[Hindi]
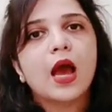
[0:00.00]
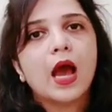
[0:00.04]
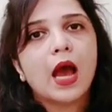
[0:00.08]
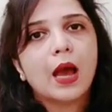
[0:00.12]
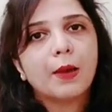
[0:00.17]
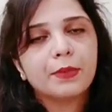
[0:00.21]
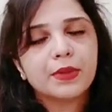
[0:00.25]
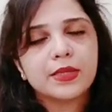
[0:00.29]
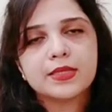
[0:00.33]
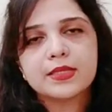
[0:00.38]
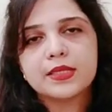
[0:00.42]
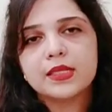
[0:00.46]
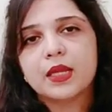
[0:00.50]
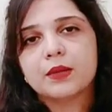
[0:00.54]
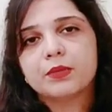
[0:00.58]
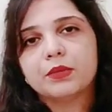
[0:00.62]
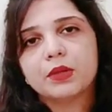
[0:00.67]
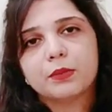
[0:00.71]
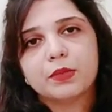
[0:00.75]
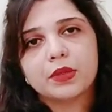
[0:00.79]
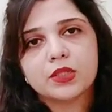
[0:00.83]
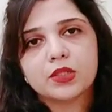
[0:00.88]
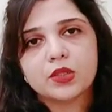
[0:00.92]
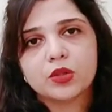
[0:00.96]
आप इजीली अपने
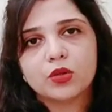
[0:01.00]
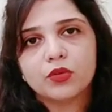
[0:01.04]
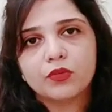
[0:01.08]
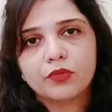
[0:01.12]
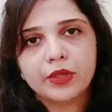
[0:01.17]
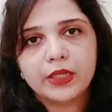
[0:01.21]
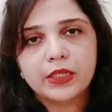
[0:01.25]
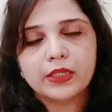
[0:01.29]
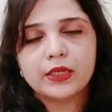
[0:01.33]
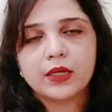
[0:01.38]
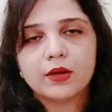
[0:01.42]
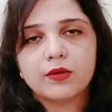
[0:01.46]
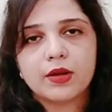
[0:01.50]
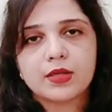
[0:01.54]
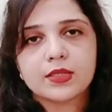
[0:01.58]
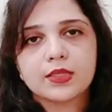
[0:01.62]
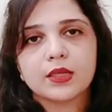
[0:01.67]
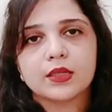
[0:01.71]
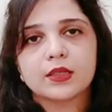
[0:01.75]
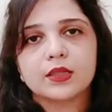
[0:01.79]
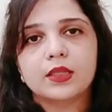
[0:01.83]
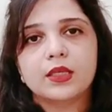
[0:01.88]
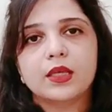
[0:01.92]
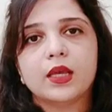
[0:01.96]
बच्चे को फीड करवा
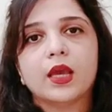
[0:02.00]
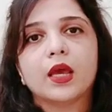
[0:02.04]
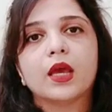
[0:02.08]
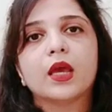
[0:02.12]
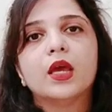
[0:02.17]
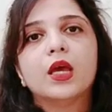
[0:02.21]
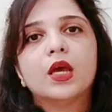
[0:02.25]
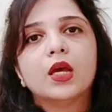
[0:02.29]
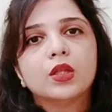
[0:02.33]
सकती हैं